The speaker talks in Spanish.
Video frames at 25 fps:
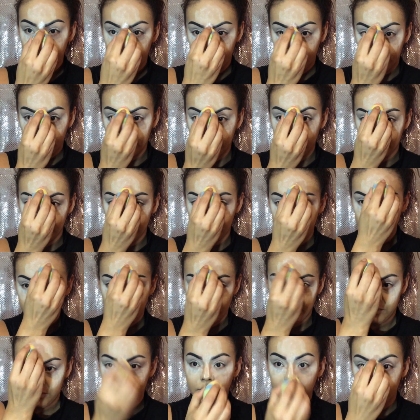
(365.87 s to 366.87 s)
Este, la
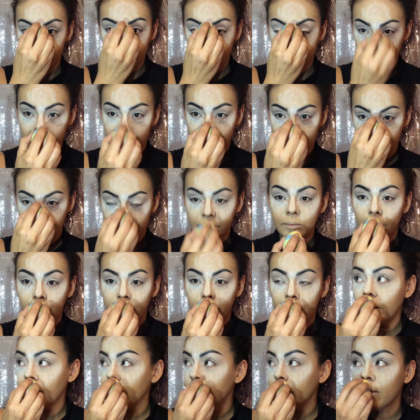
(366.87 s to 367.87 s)
frente, todo el baking
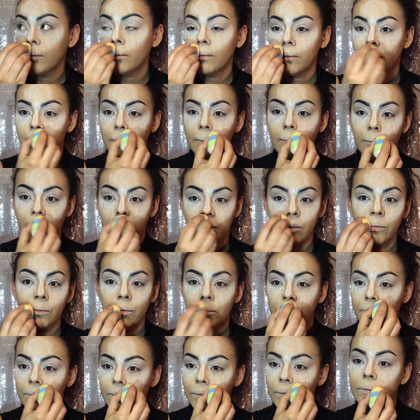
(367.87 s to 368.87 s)
como,
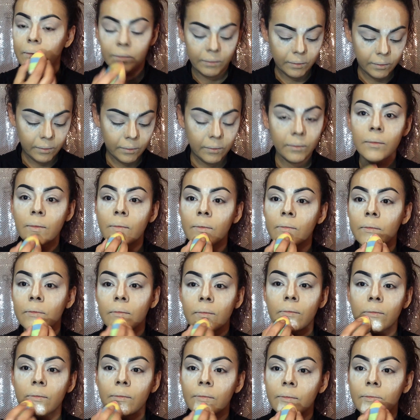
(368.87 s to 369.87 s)
como
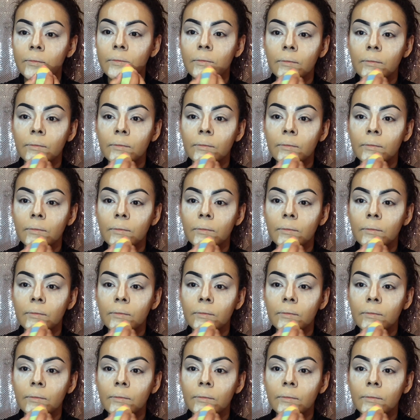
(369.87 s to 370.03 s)
normalmente es.